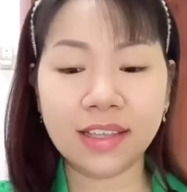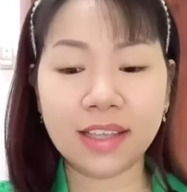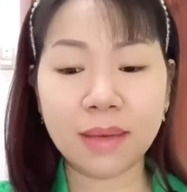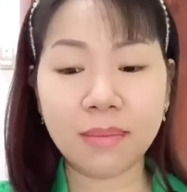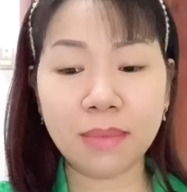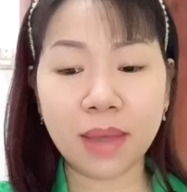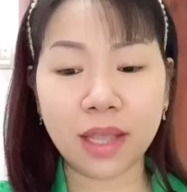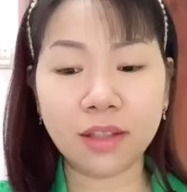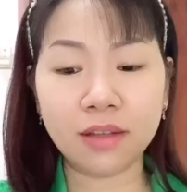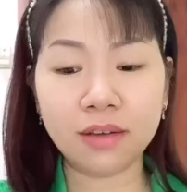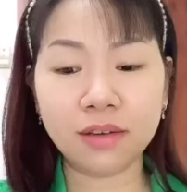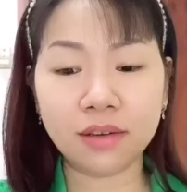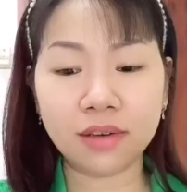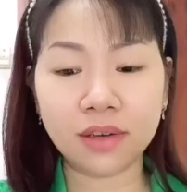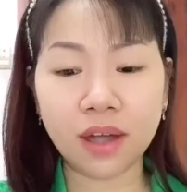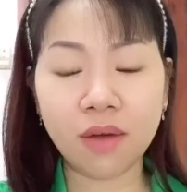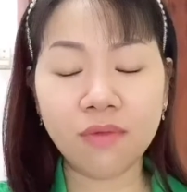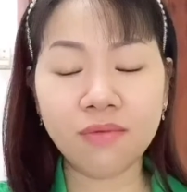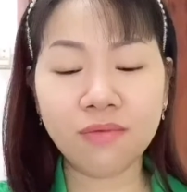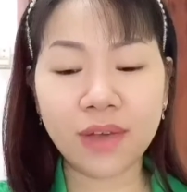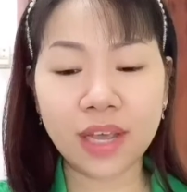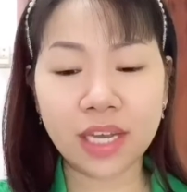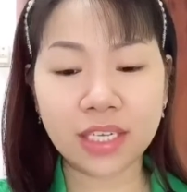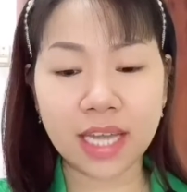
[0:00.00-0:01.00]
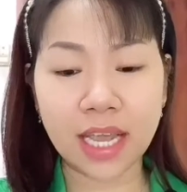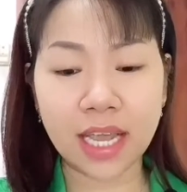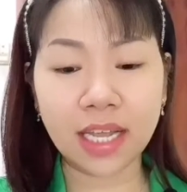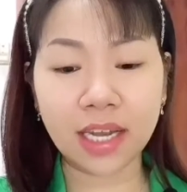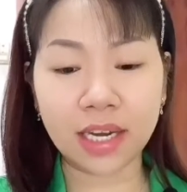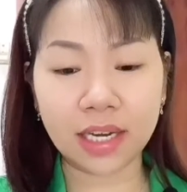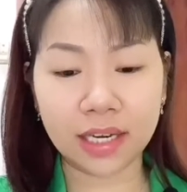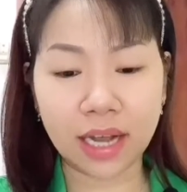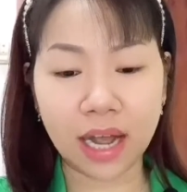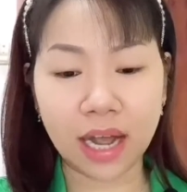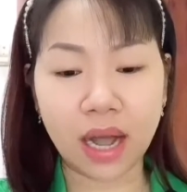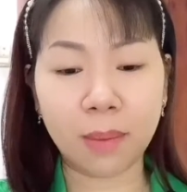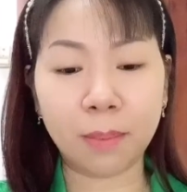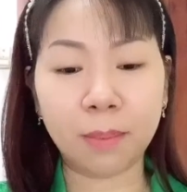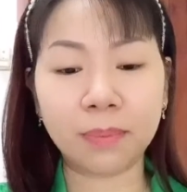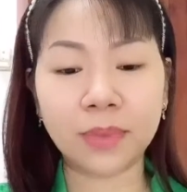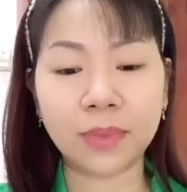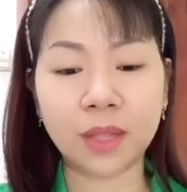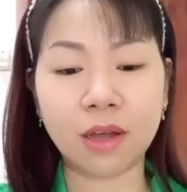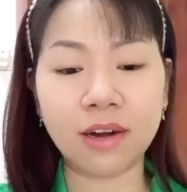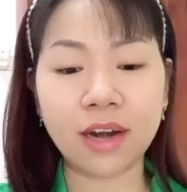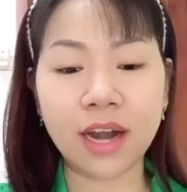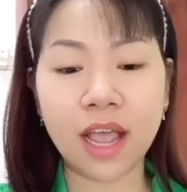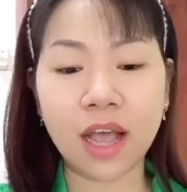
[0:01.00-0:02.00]
Cha mẹ thường không vì trẻ nghịch ngợm,
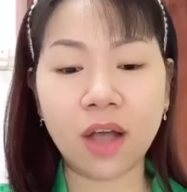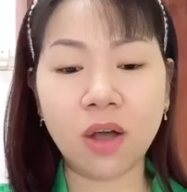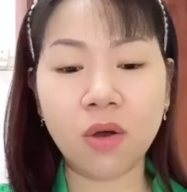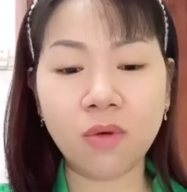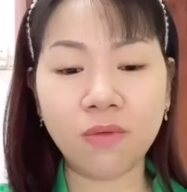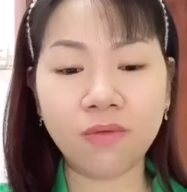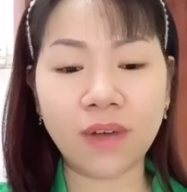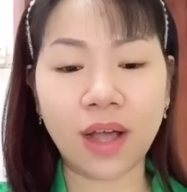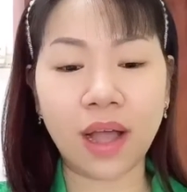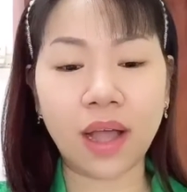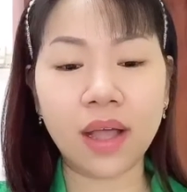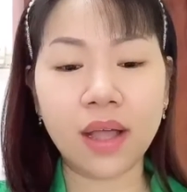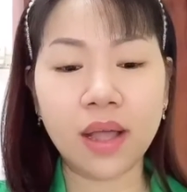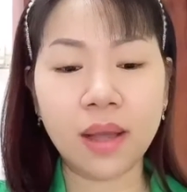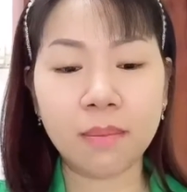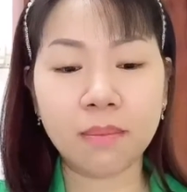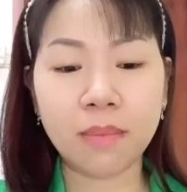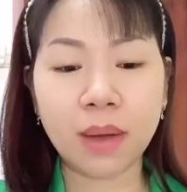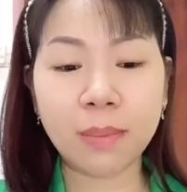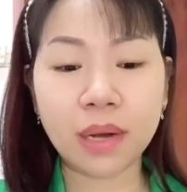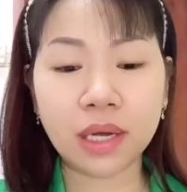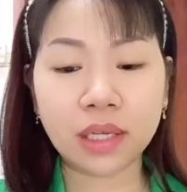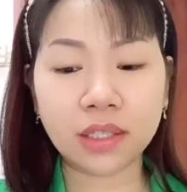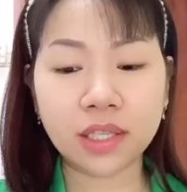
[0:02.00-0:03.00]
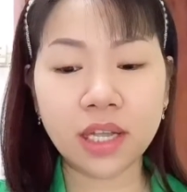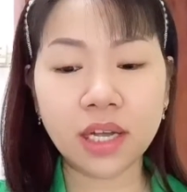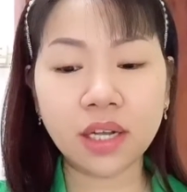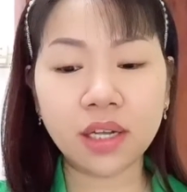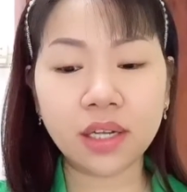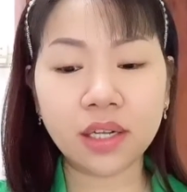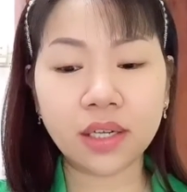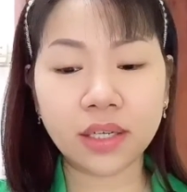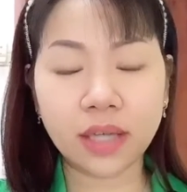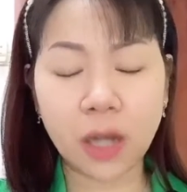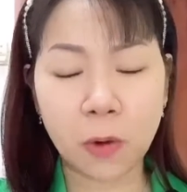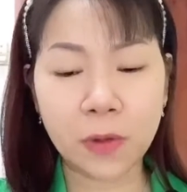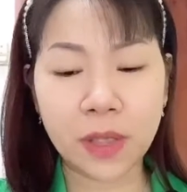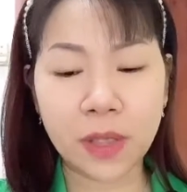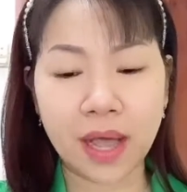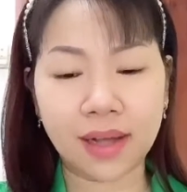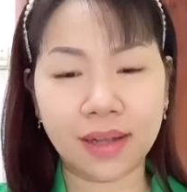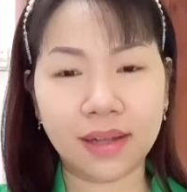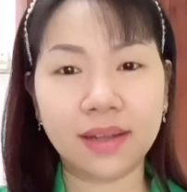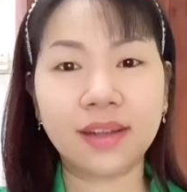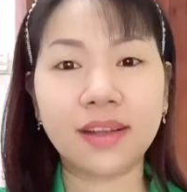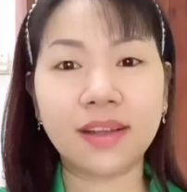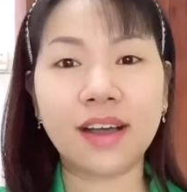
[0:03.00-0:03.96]
tỏ ra khôn vặt mà bực tức, cáu giận.